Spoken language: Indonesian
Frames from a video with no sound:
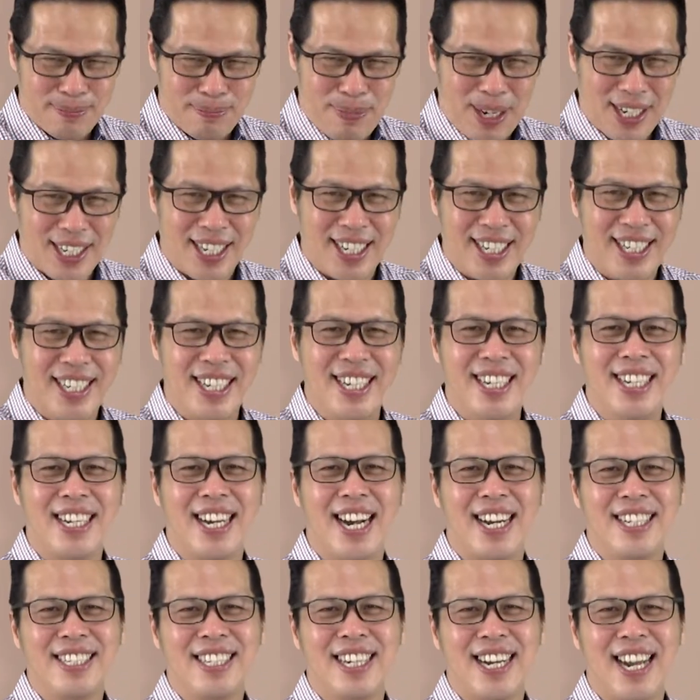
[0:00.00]
pada
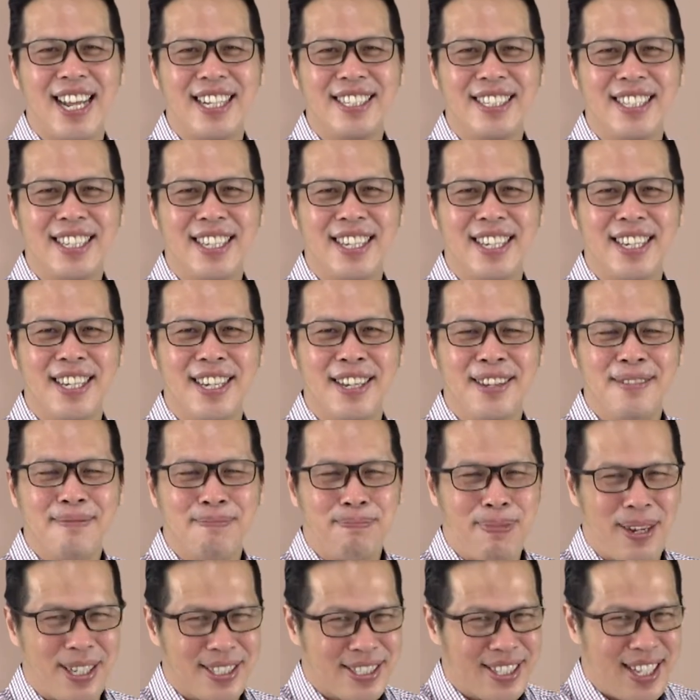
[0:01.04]
gilirannya nanti
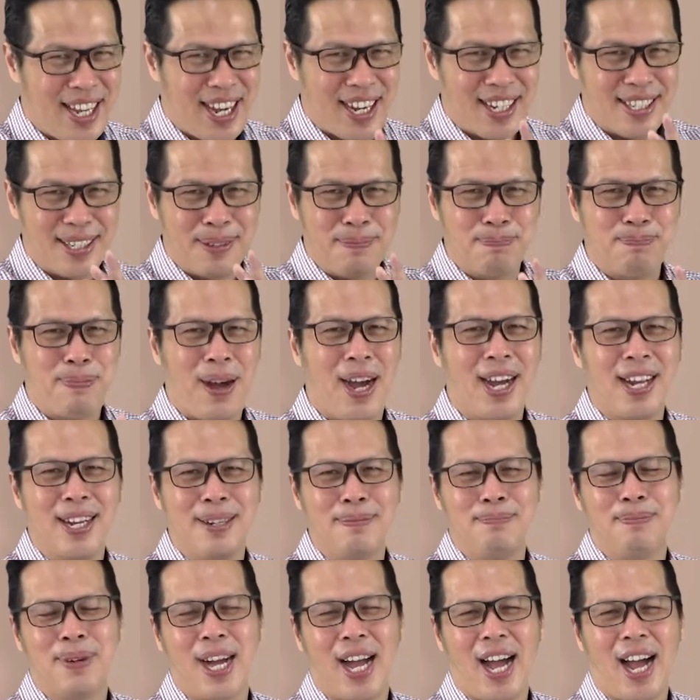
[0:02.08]
pasti akan dipanggil
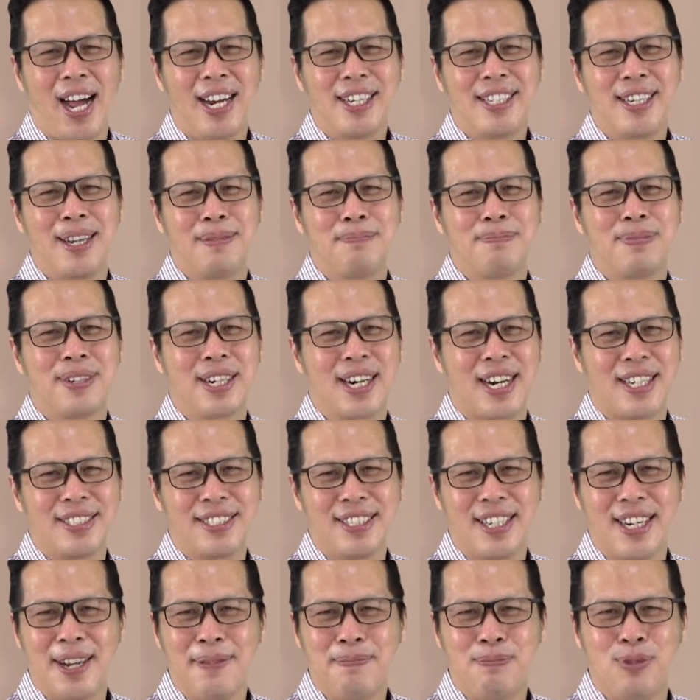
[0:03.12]
menghadap
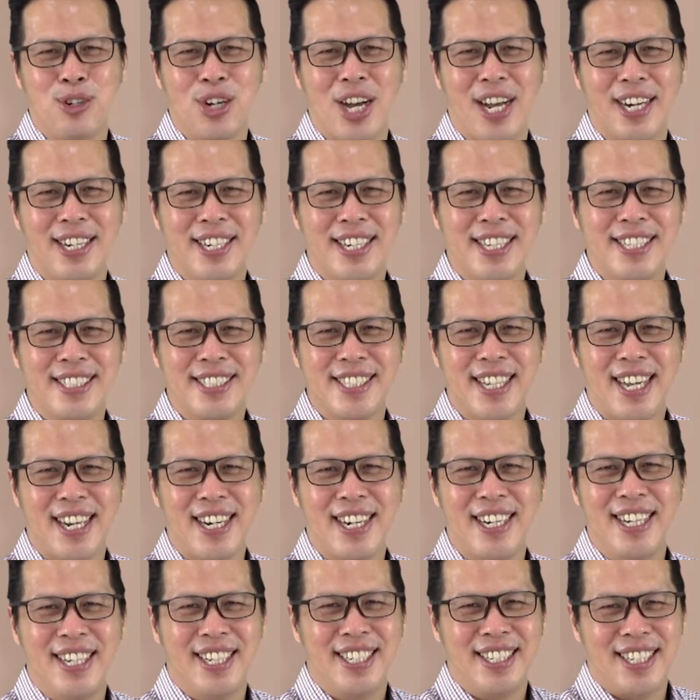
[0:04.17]
Raja
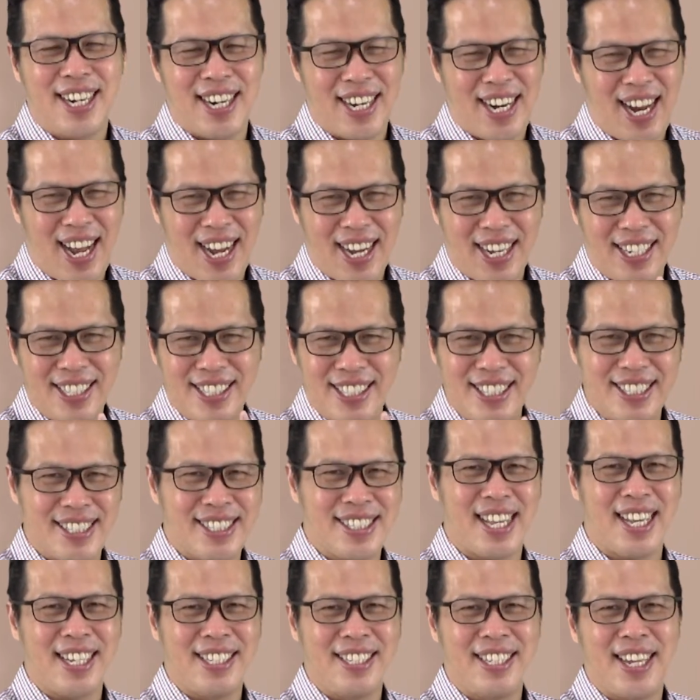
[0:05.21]
Nebukadnezar dan akan
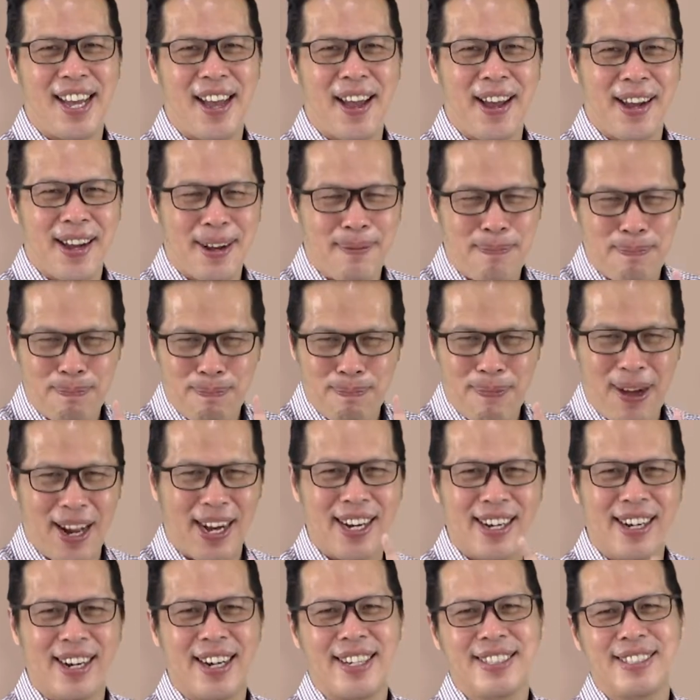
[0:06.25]
ditanya
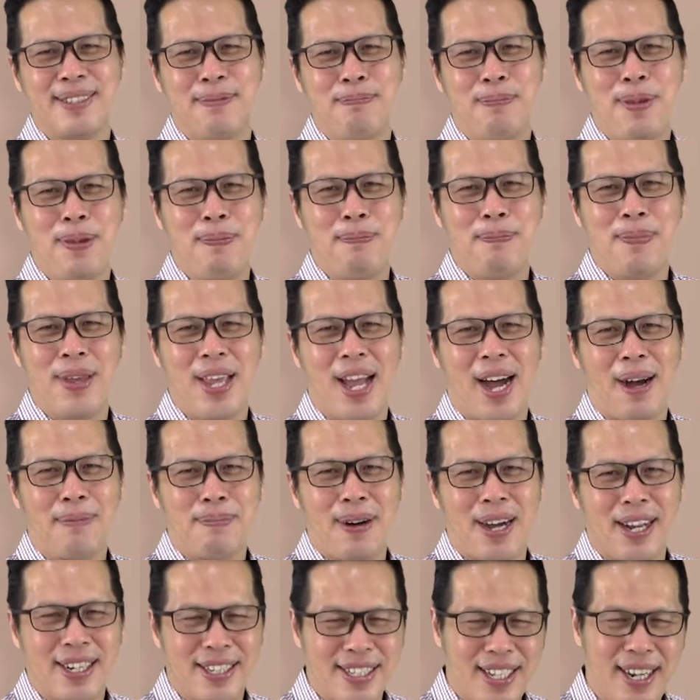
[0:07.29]
kemarin Raja mimpi
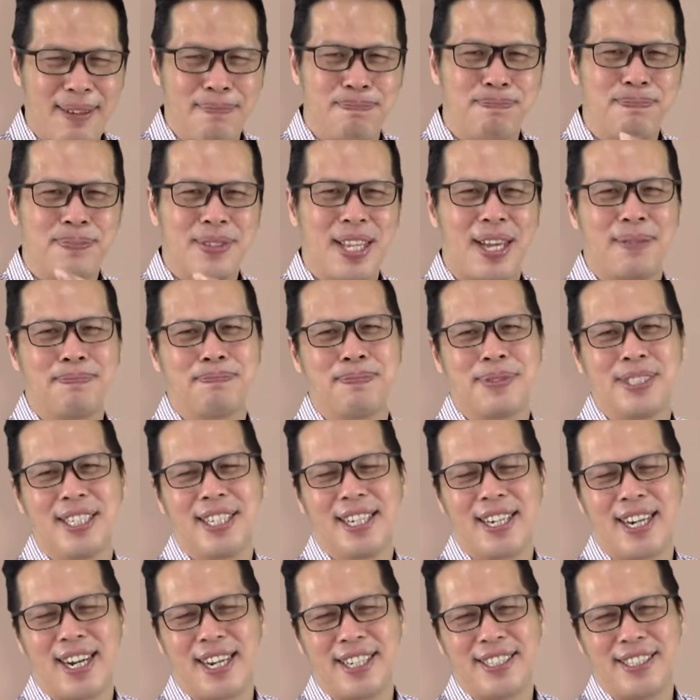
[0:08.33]
apa dan
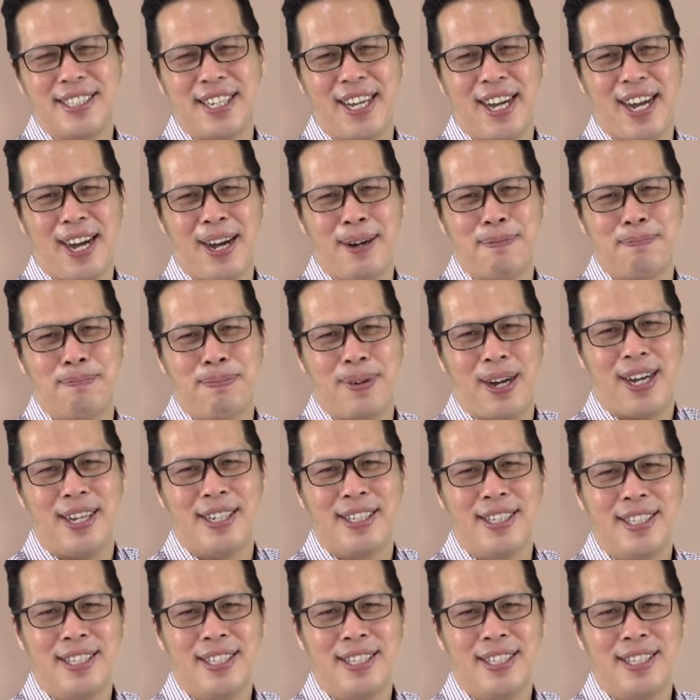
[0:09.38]
tafsirannya apa.